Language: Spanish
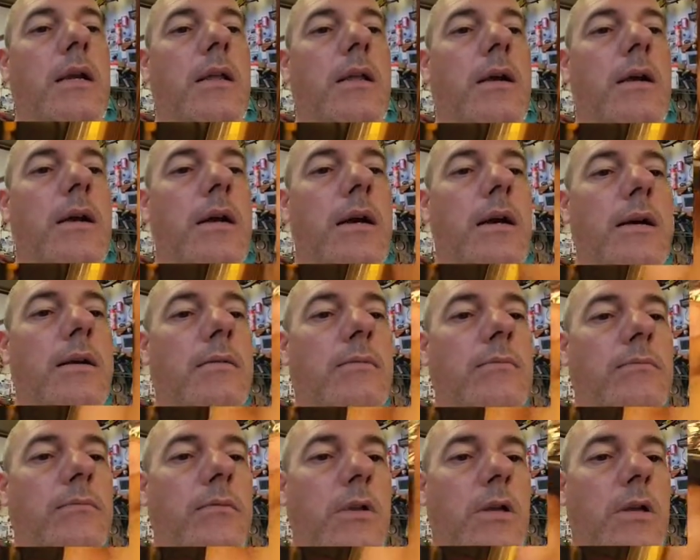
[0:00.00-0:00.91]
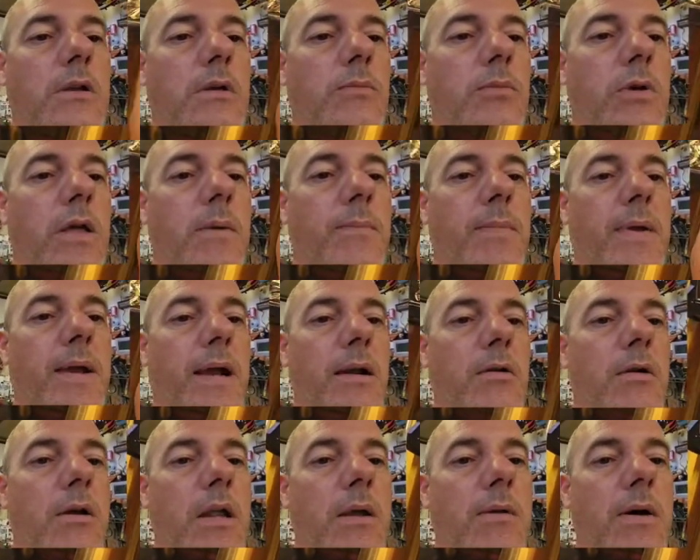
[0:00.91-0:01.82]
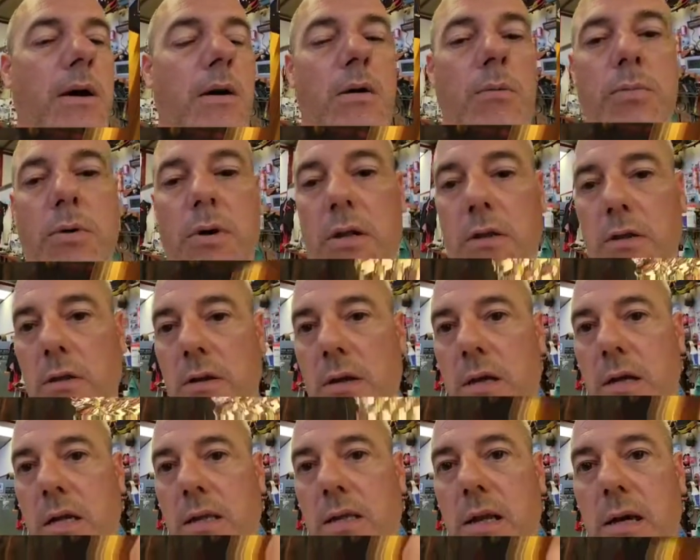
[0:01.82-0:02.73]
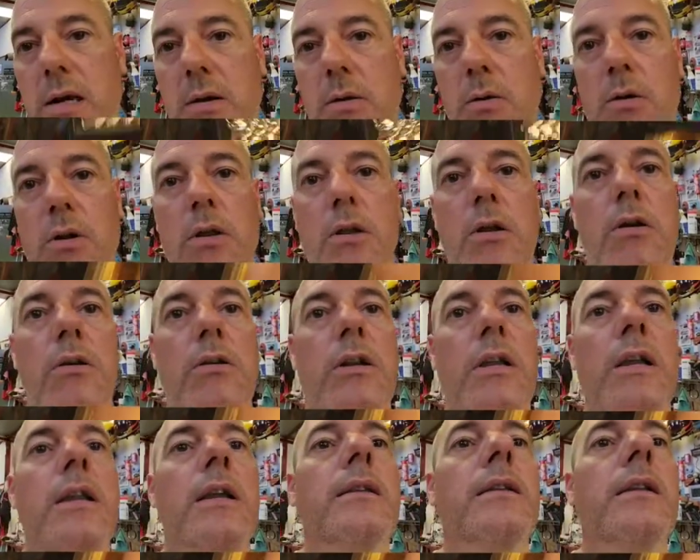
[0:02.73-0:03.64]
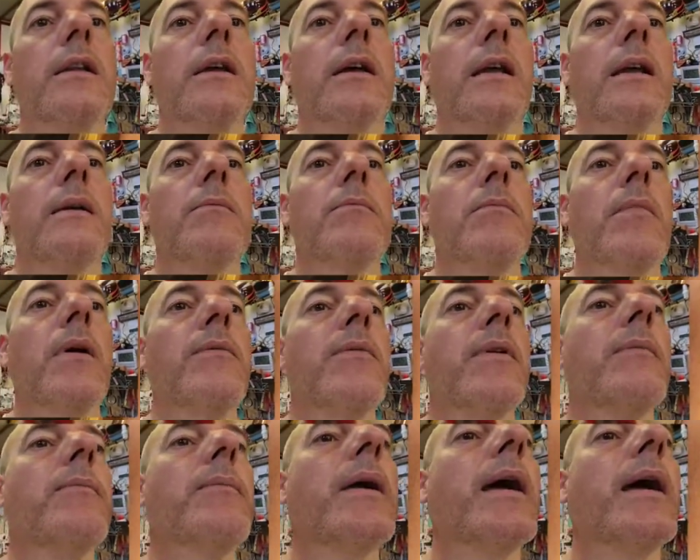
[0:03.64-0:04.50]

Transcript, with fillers: que dejar, no puedes pegarlo aquí abajo porque entonces le quitas recorrido a la horquilla, tienes que más bien